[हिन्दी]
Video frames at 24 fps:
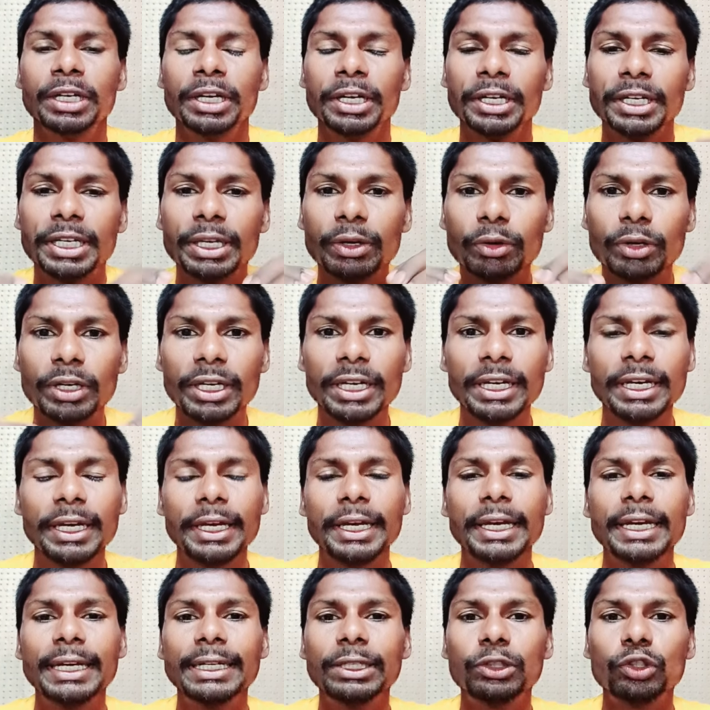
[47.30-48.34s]
क्योंकि
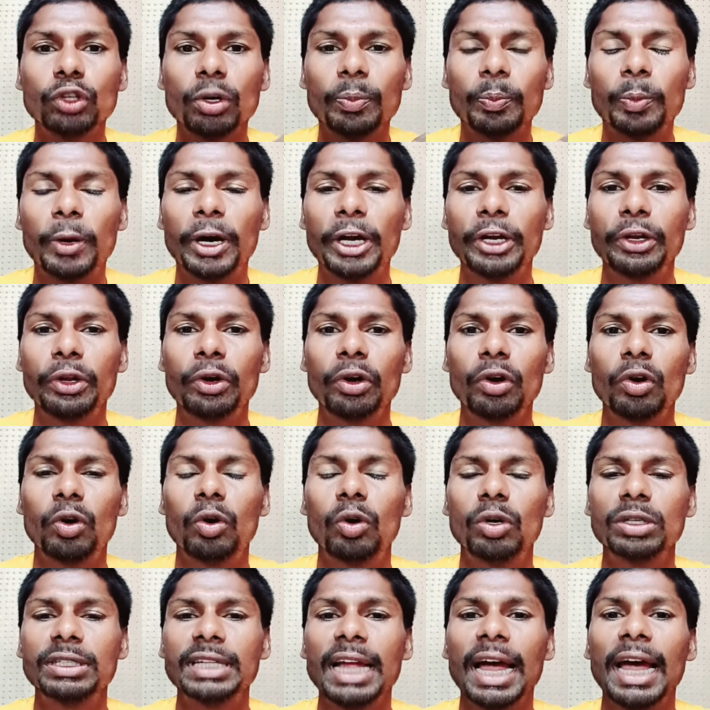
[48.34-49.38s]
ये जो प्रयोग
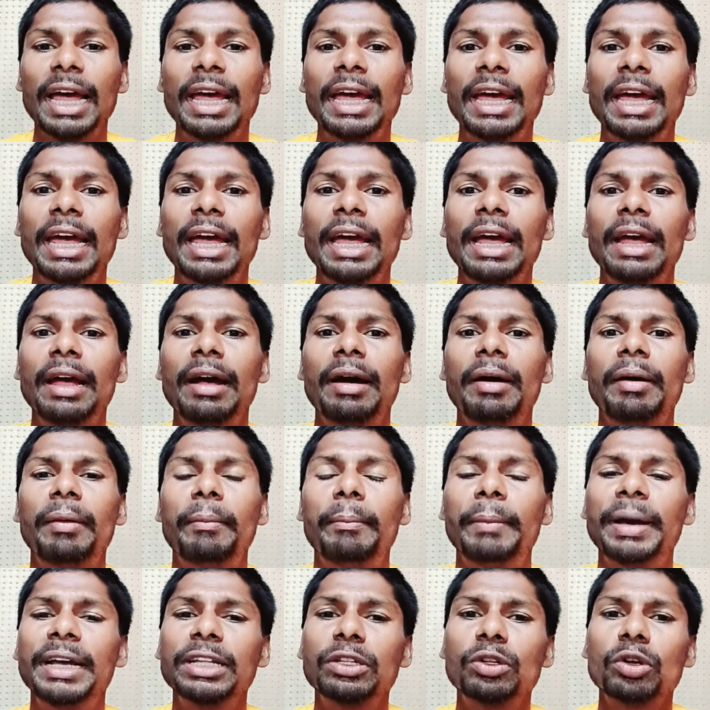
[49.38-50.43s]
होता है
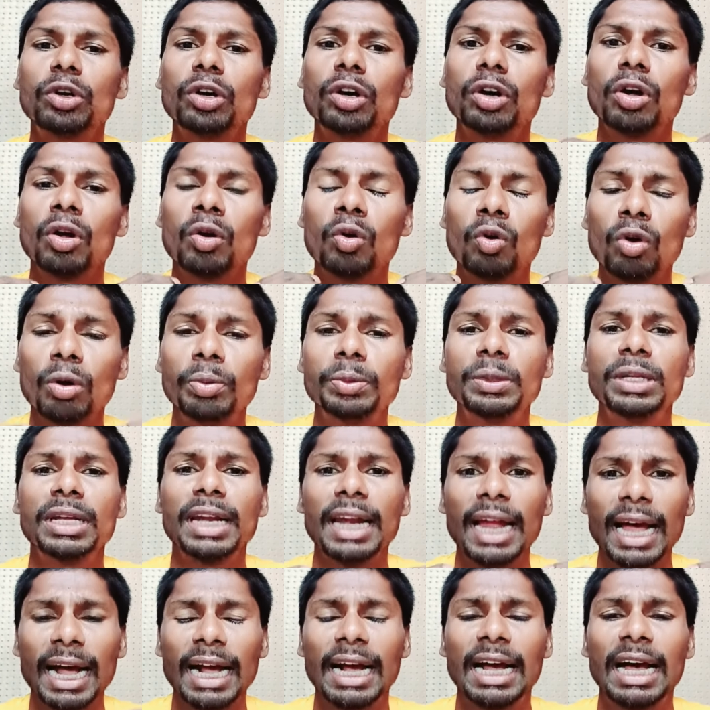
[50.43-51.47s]
मैं तो गुप्त
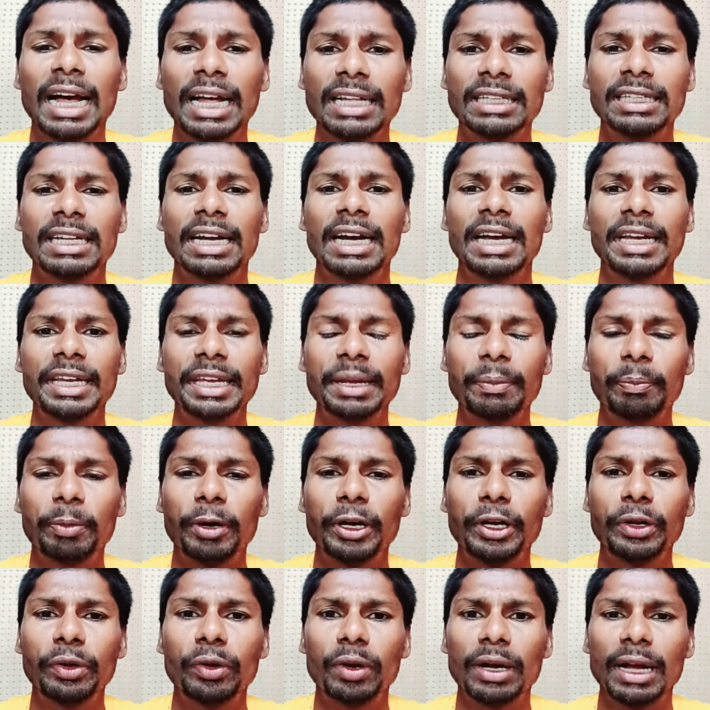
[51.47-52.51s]
रखा था ये
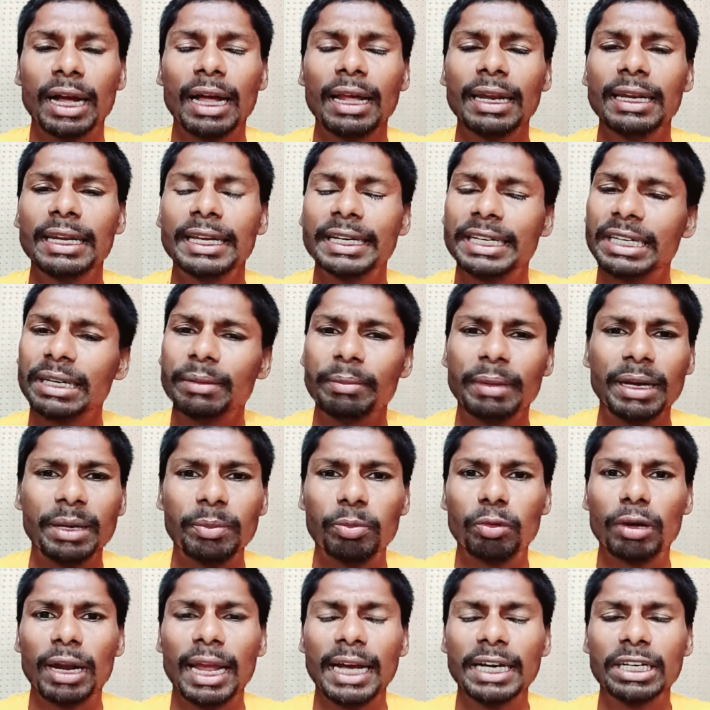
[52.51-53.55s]
प्रयोग का लेकिन मैं
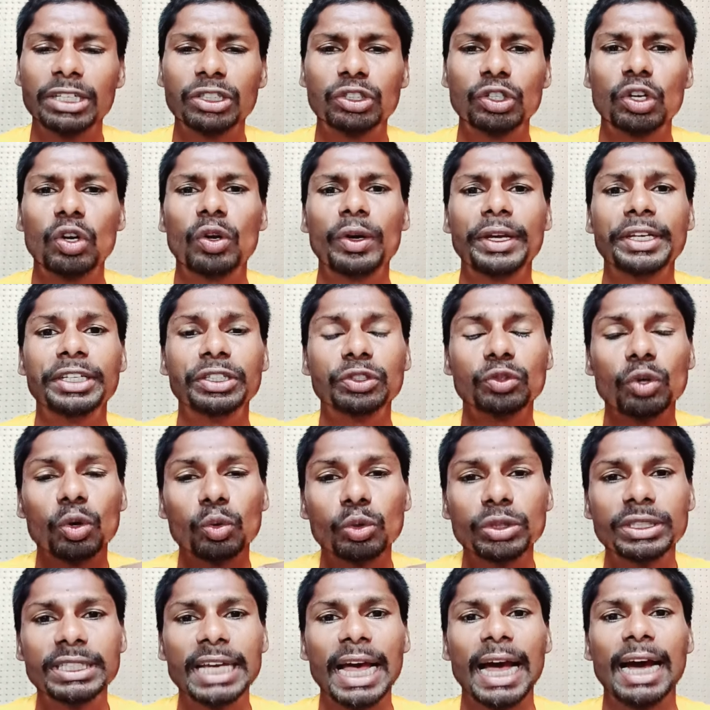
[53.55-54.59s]
बोला कि चलो इसको
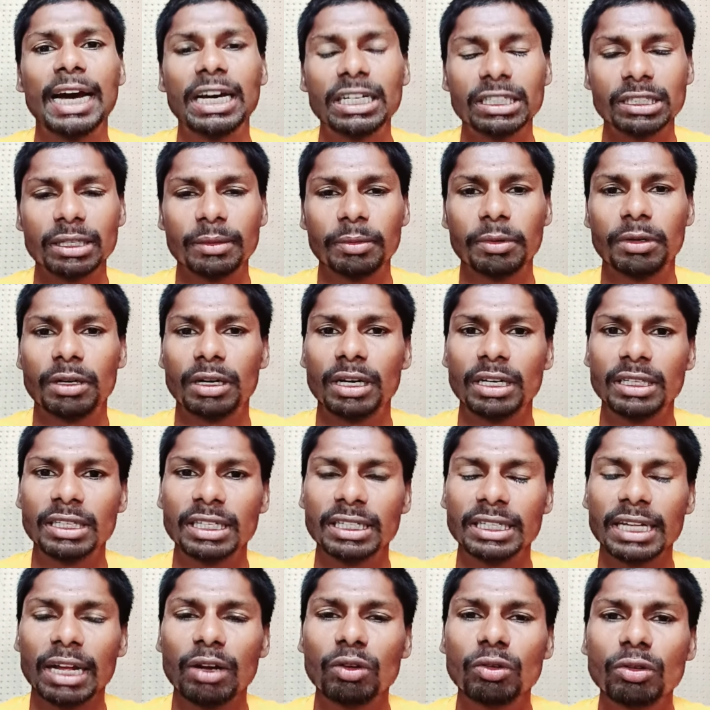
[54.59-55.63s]
उजागर जब कर
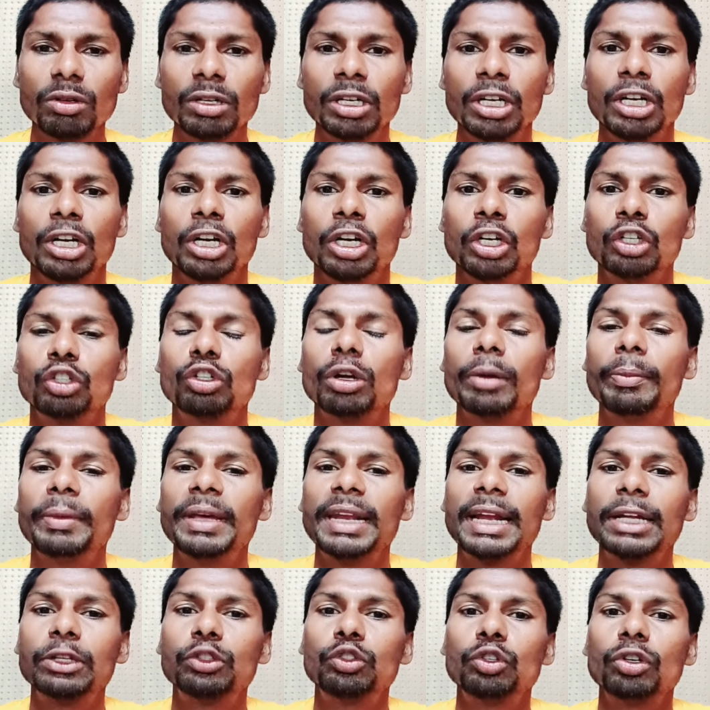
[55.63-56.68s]
देता हूं तो
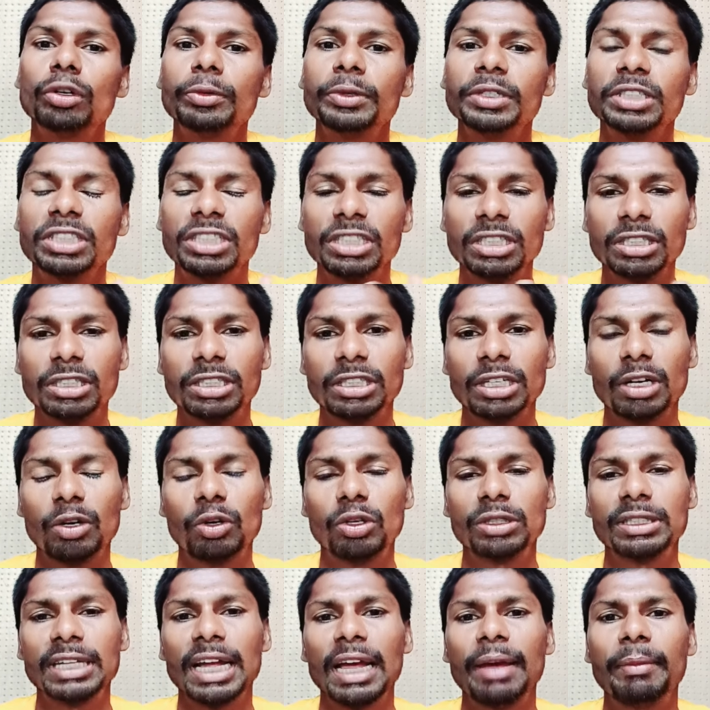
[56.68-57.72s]
मेरा जो भी शिष्य
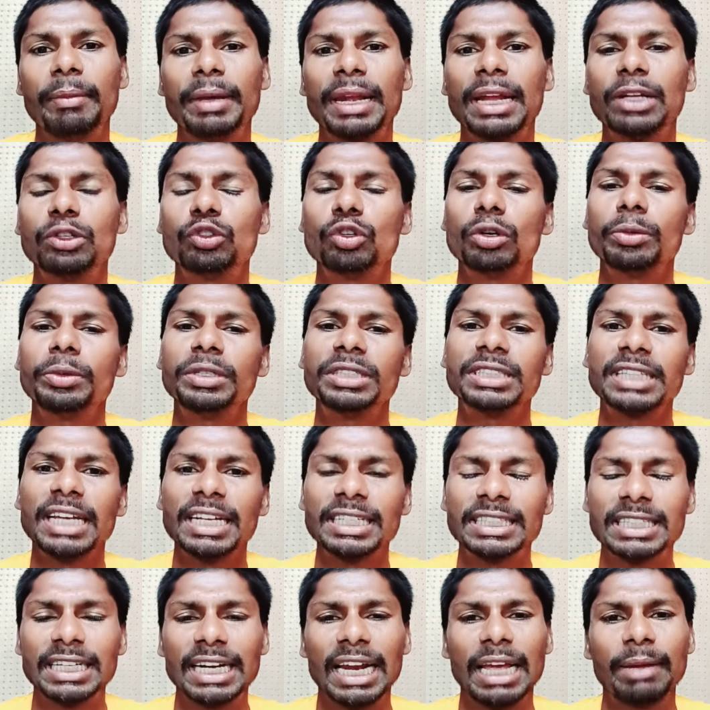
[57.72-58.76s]
होता है मेरा जो भी
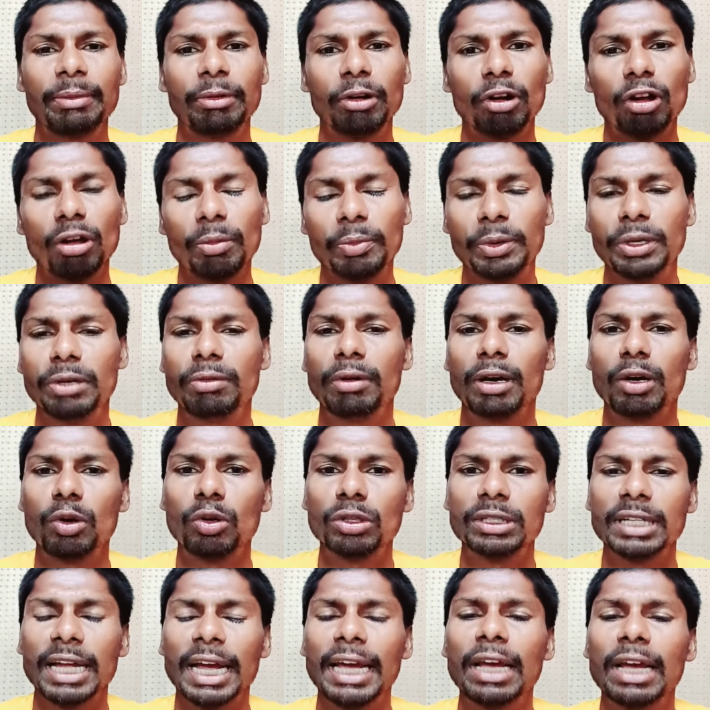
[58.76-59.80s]
सब्सक्राइबर और व्यूवर होता है